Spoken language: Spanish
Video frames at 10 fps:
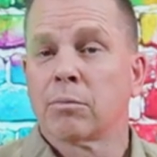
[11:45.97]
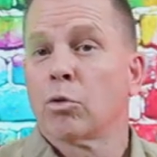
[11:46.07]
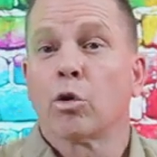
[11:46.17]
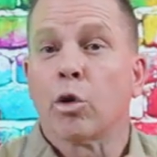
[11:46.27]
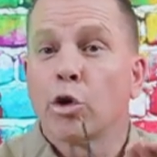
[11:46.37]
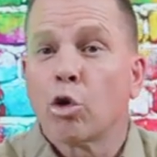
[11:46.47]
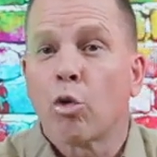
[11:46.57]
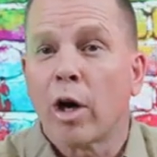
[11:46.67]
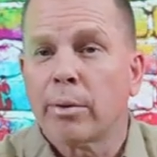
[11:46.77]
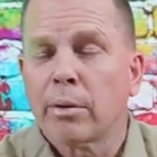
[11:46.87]
No es tu
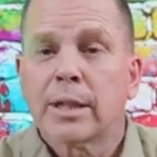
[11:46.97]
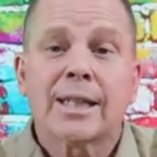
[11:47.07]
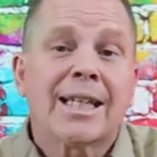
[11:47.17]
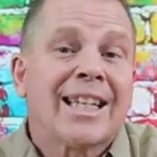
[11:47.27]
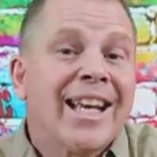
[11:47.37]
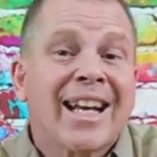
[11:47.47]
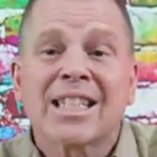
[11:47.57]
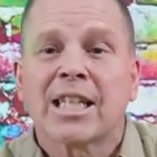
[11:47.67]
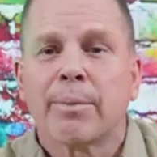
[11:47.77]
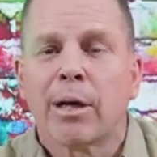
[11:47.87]
cuerpo. Si quiere
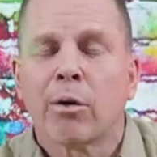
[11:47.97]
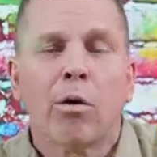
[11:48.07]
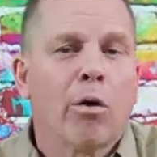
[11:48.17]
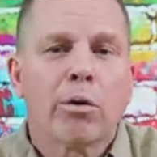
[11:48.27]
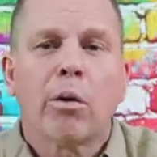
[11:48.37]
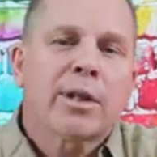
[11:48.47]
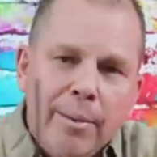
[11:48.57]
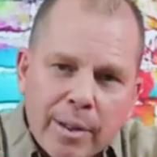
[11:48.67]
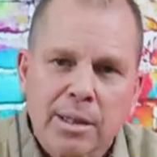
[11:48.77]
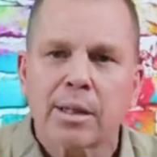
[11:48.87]
recibirlo o no,
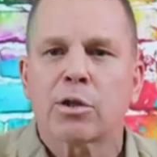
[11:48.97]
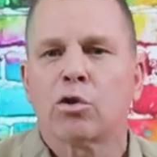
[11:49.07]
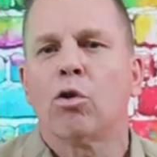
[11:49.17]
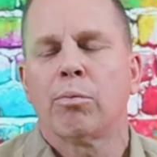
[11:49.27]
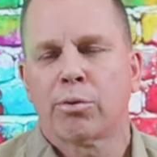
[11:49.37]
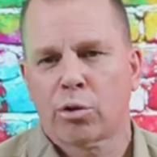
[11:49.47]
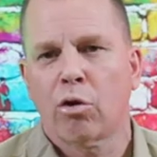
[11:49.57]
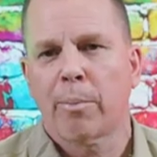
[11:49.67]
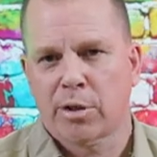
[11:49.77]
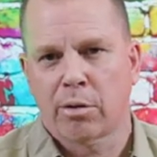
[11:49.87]
debe ser su, su
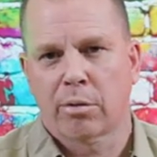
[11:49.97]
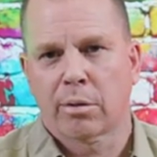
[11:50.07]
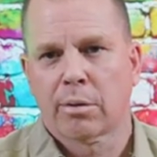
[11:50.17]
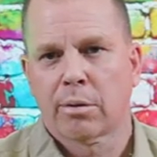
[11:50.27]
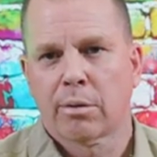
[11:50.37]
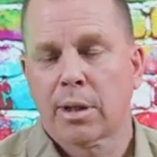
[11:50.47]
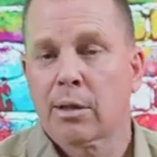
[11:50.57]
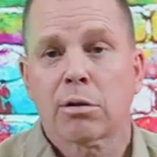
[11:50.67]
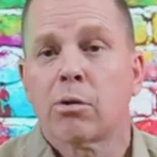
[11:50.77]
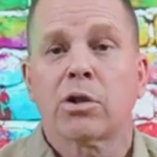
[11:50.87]
opción.
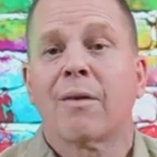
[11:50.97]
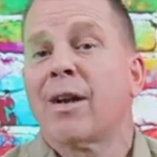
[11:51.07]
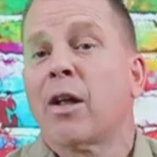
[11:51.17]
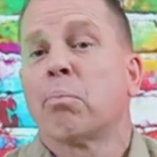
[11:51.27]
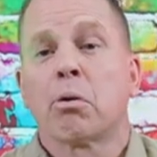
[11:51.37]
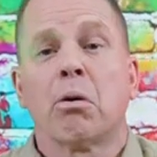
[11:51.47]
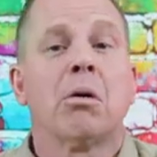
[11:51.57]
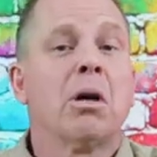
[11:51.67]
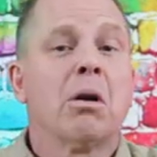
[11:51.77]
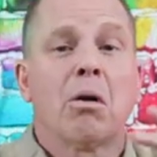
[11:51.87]
Entonces no está hablando pro
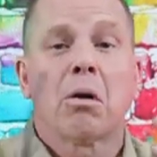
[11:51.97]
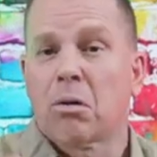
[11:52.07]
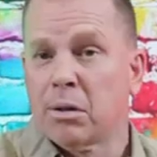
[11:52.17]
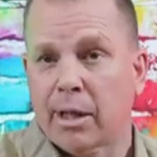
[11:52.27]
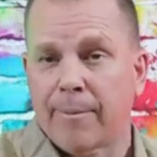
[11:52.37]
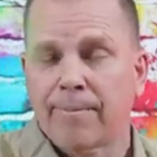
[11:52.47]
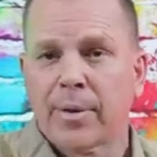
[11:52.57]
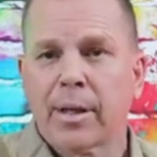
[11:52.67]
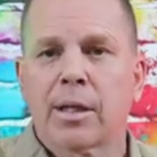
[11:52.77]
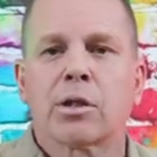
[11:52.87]
o contra.
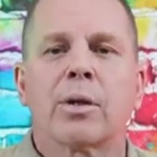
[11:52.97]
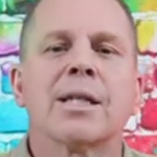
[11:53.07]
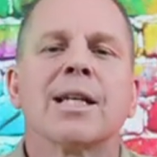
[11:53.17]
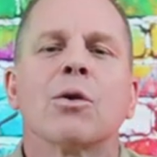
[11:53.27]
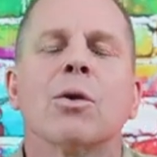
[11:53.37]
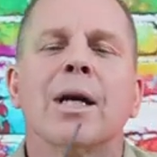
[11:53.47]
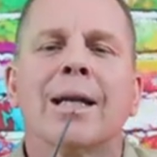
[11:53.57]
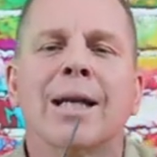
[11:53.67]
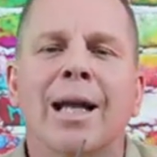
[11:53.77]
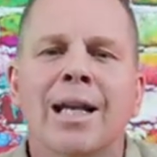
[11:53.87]
Estoy diciendo
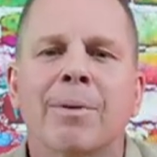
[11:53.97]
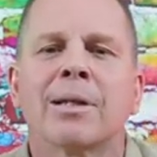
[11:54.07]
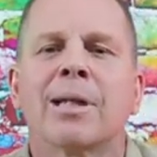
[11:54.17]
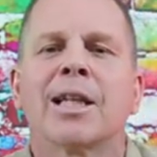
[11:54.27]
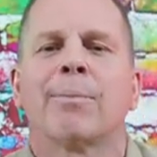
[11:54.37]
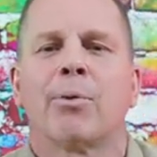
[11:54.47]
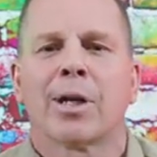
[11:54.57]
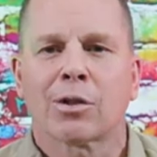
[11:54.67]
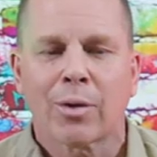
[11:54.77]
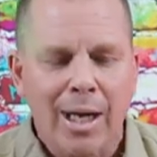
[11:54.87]
la libertad de poder
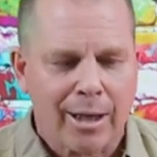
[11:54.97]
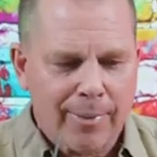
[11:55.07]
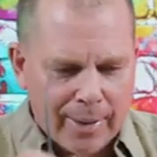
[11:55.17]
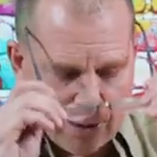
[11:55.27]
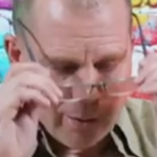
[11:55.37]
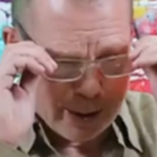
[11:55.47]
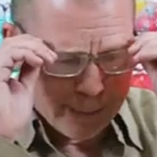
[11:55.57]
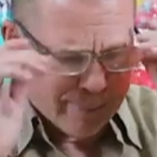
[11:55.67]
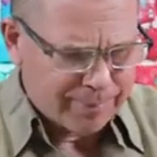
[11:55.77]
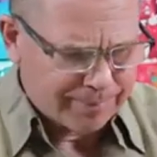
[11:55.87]
escoger. Ahora,
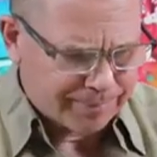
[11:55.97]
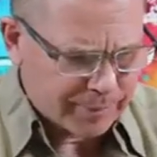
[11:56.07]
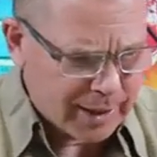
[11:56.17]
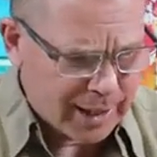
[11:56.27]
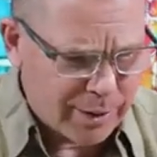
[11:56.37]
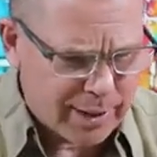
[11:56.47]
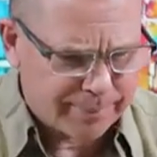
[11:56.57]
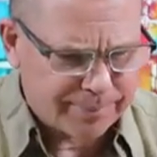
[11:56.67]
seguimos así.